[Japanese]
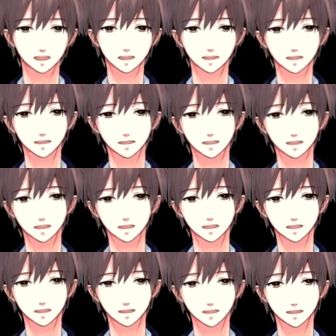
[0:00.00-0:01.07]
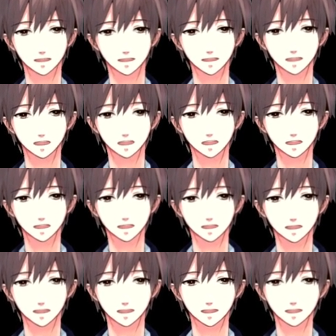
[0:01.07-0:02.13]
スマホ動画教室っていうのは
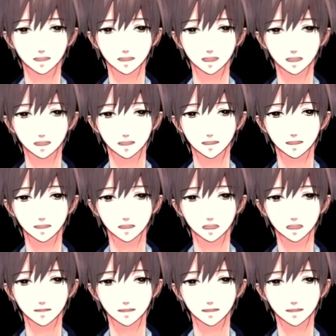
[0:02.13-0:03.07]
今一番